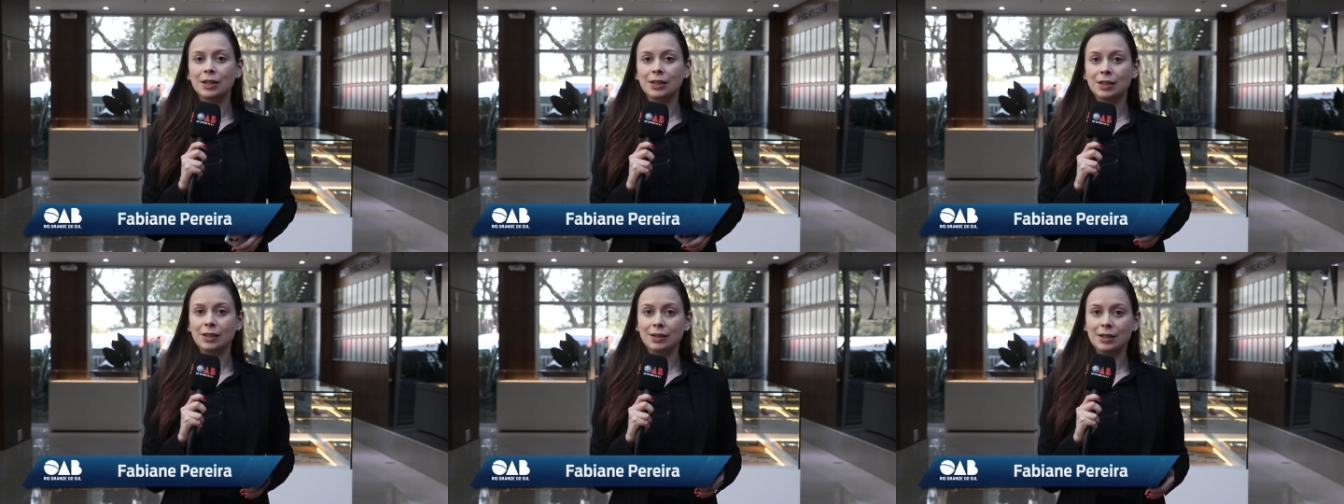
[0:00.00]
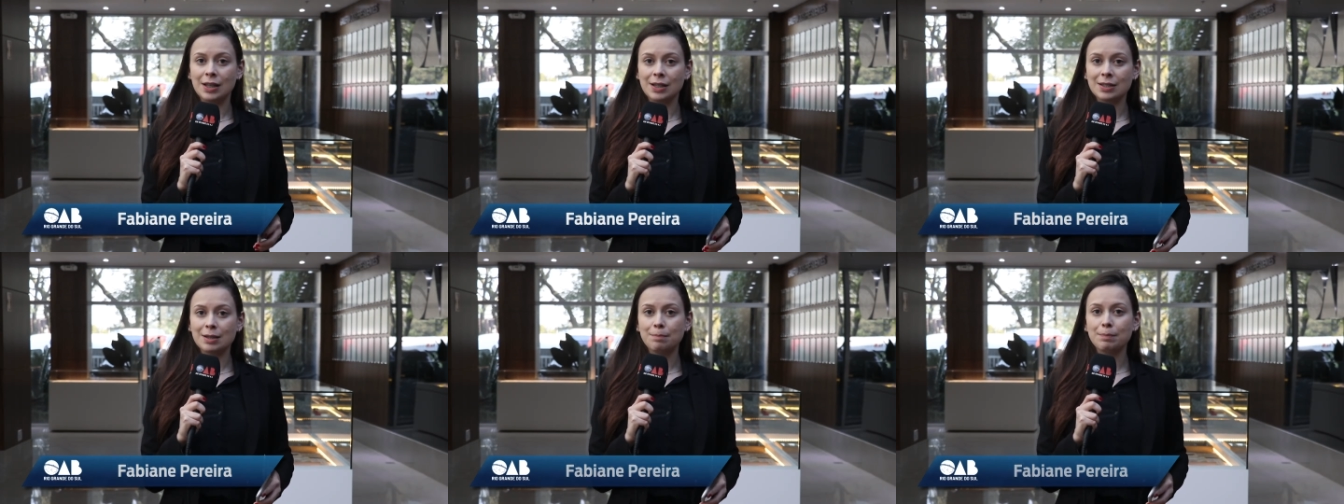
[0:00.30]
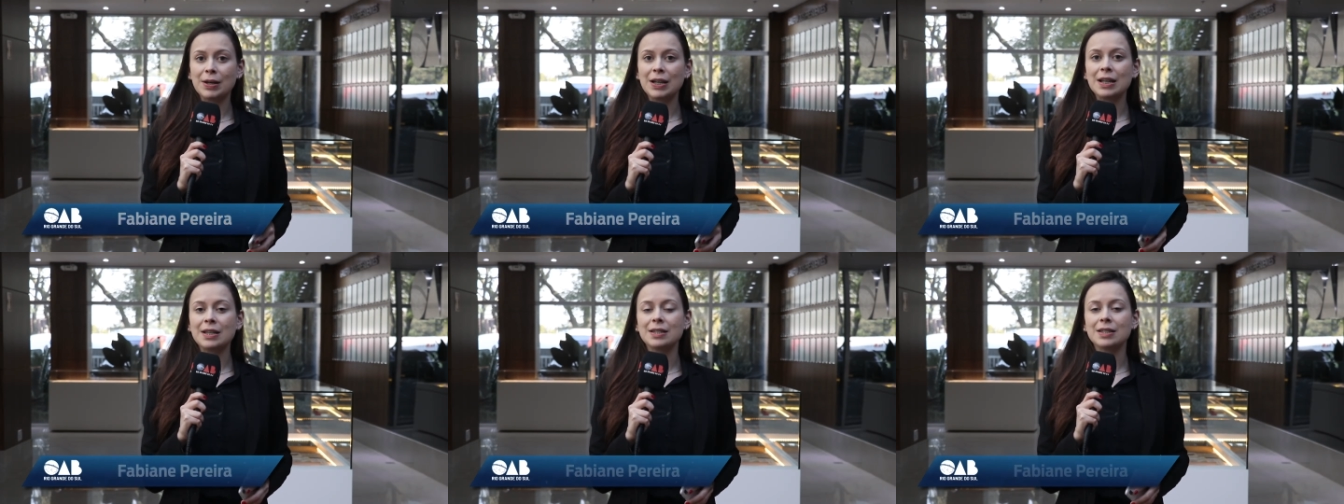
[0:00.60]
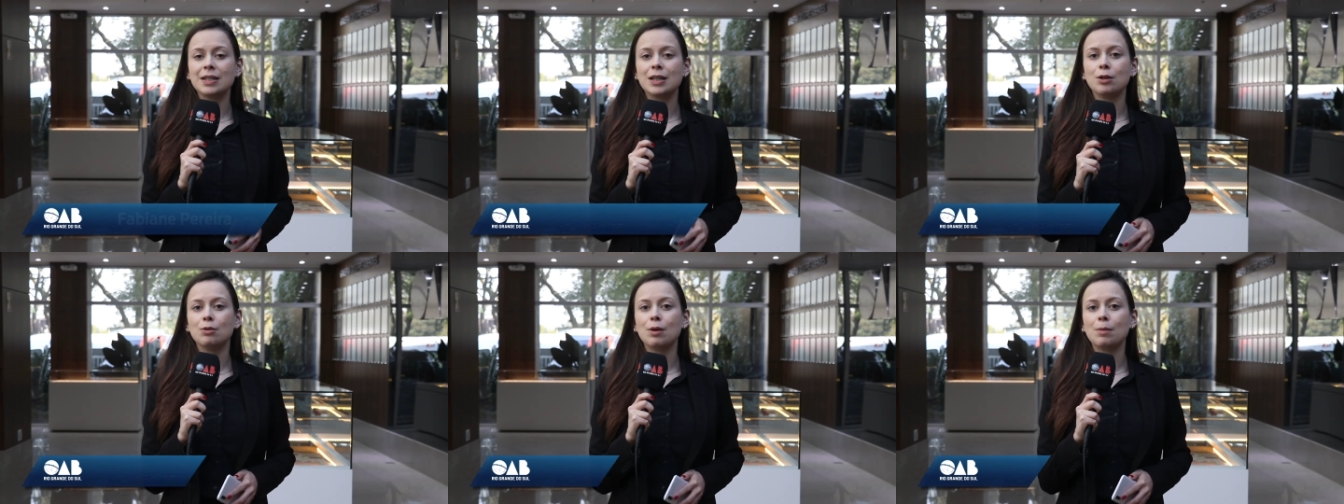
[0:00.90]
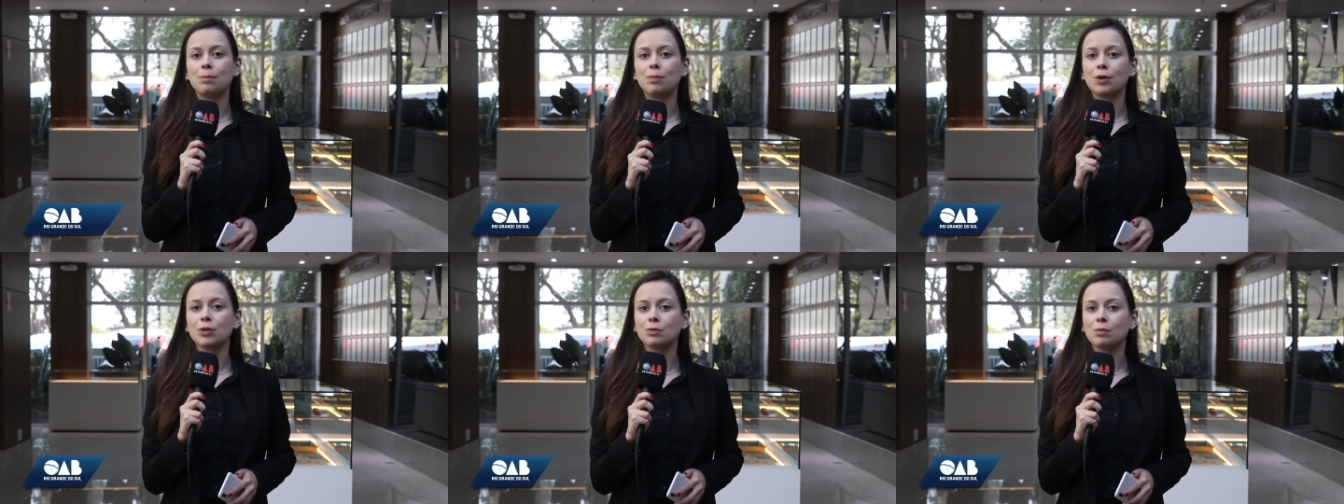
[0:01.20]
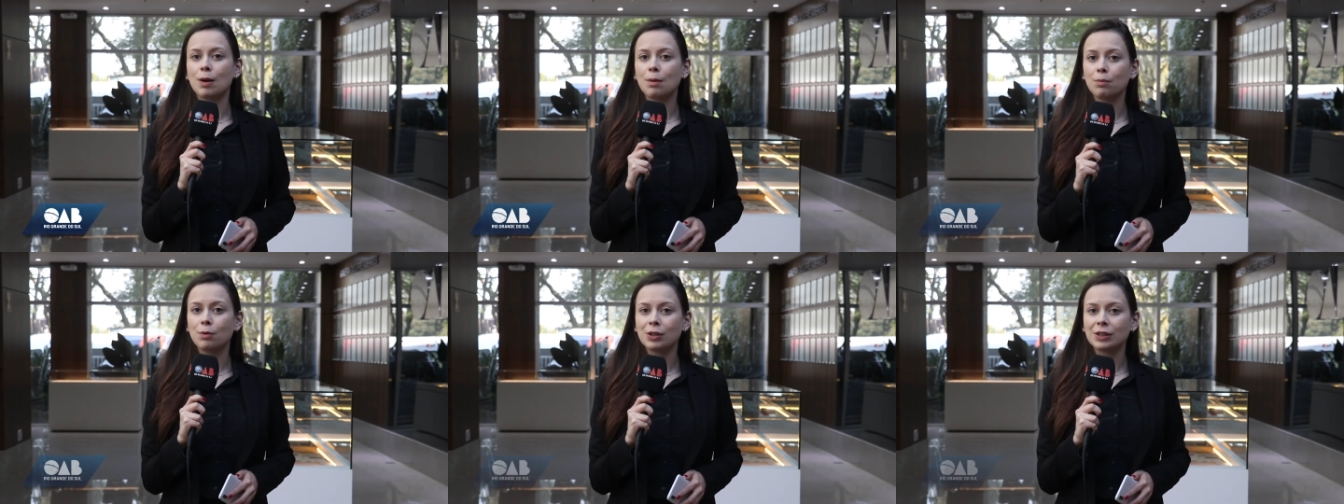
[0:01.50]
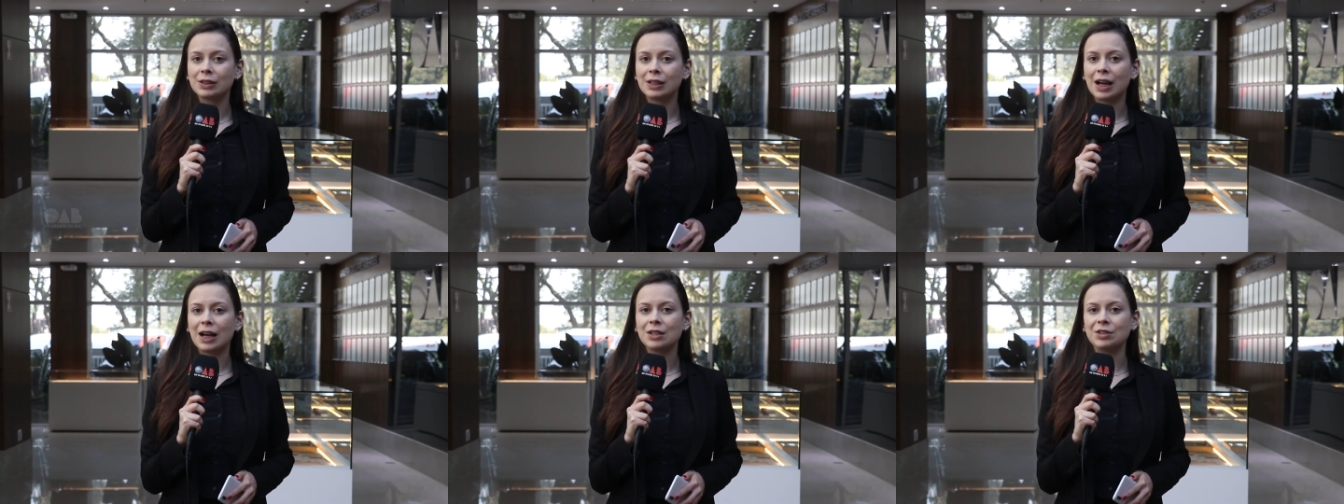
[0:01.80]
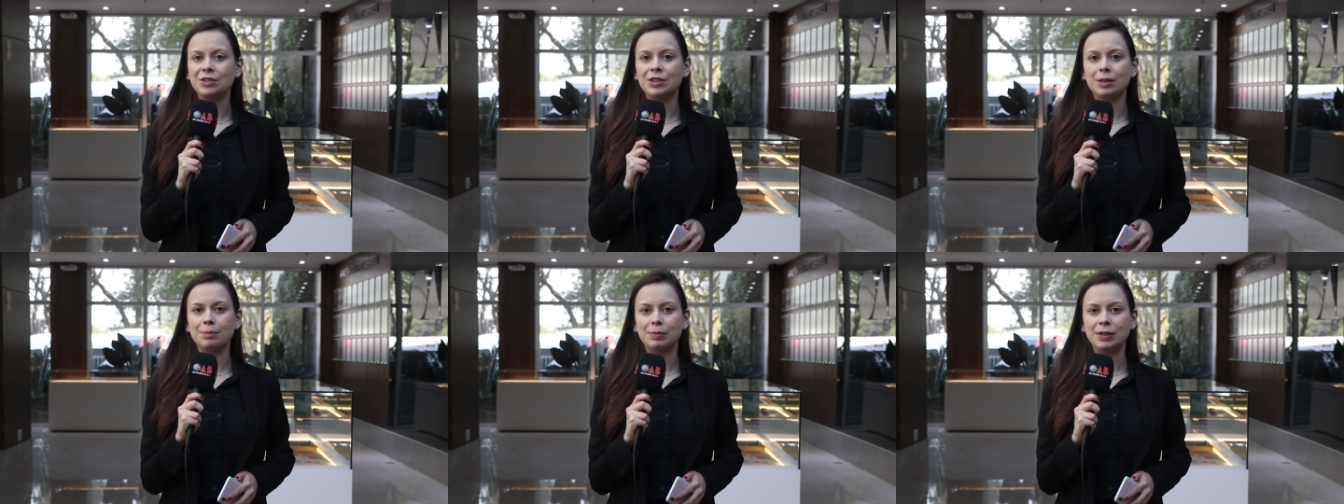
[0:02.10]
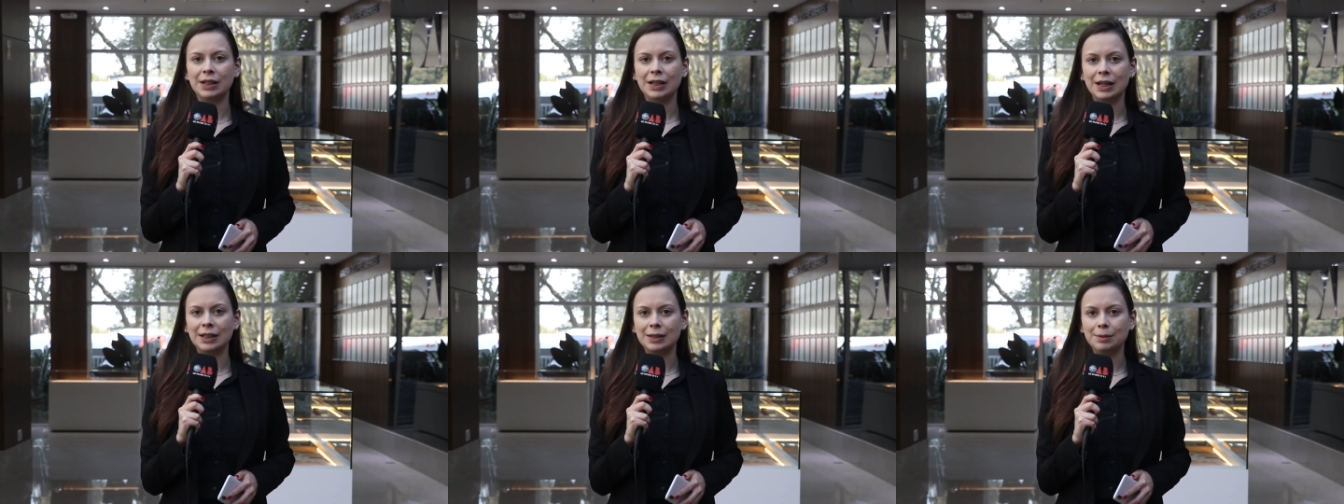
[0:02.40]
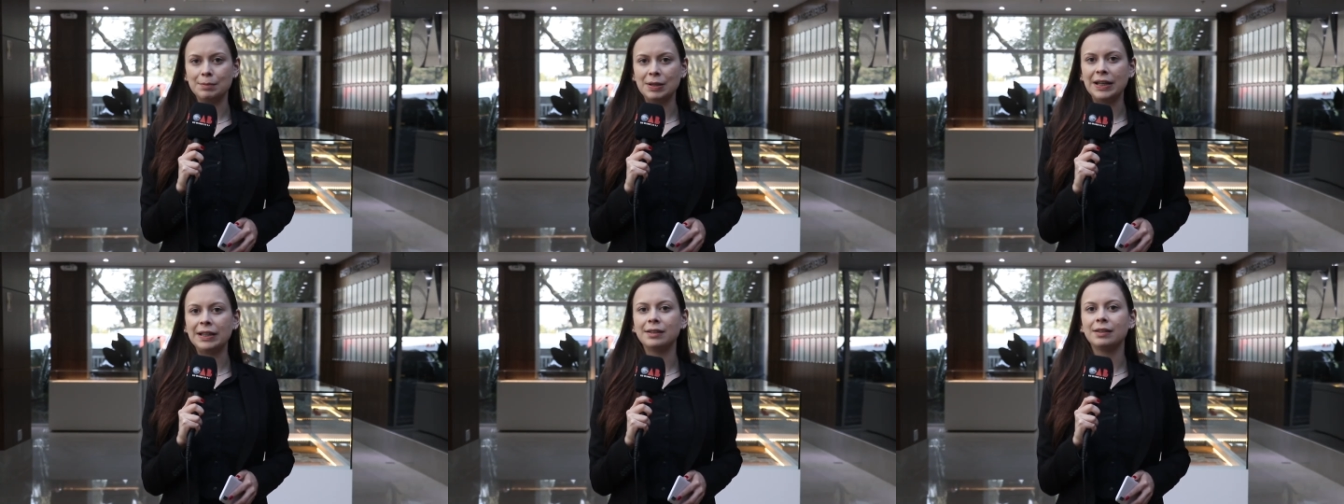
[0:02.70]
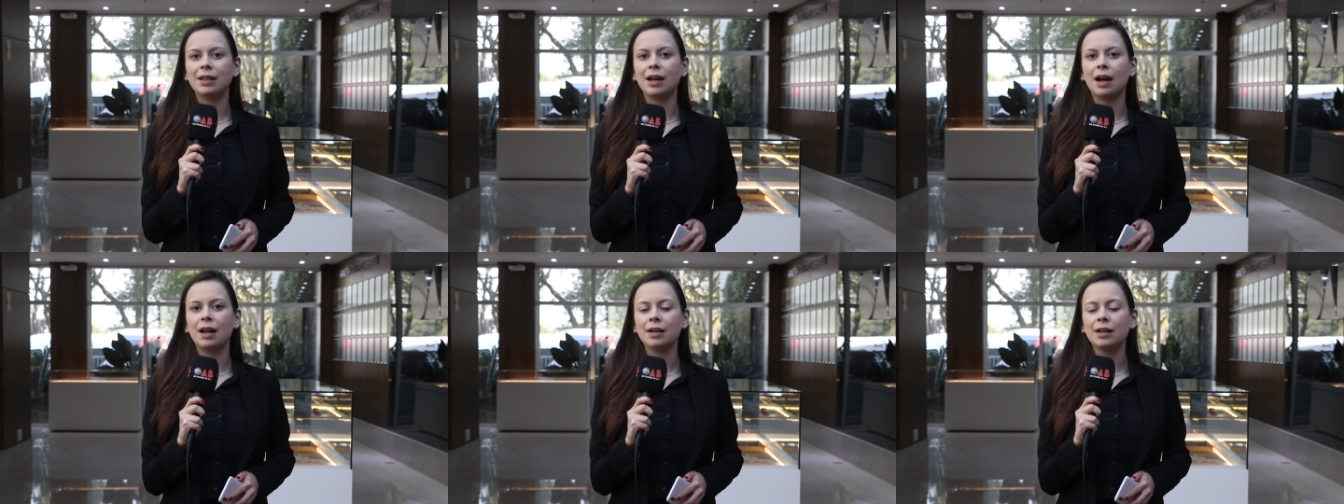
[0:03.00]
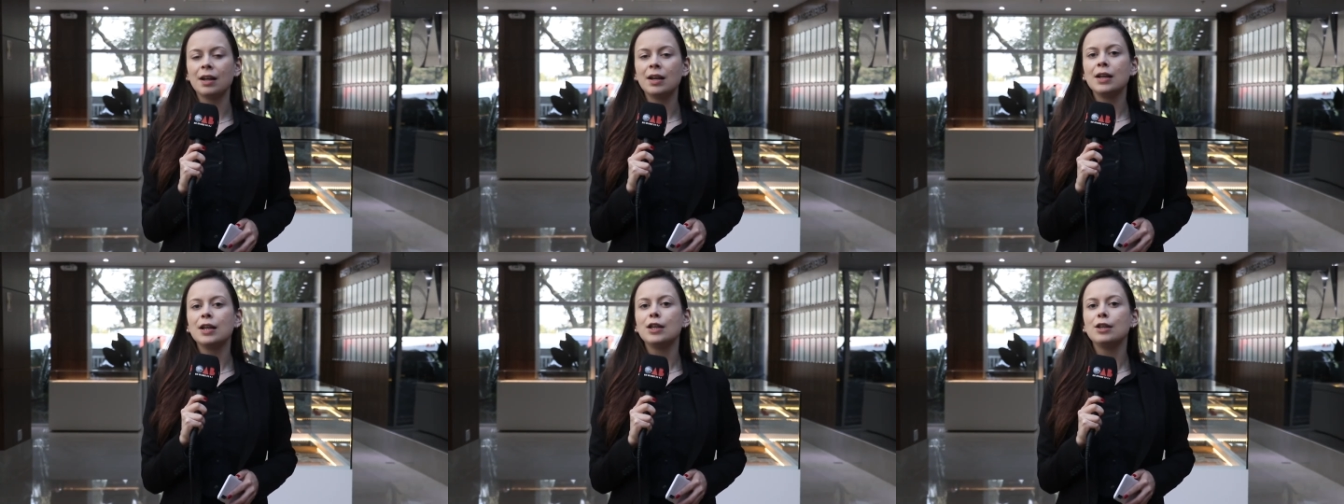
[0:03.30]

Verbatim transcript: que desapareceu após uma abordagem da Brigada Militar